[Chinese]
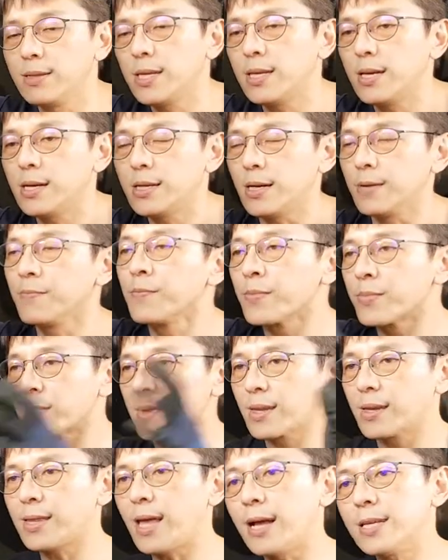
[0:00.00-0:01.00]
第二个。
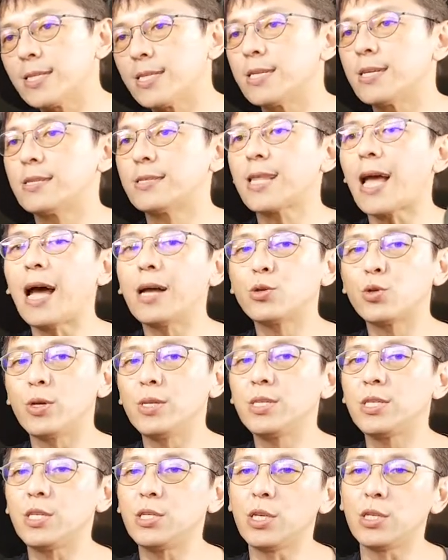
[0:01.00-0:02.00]
它是一个大圈
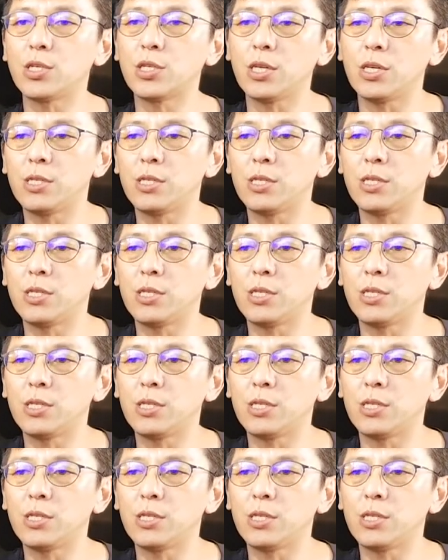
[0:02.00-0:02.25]
径的设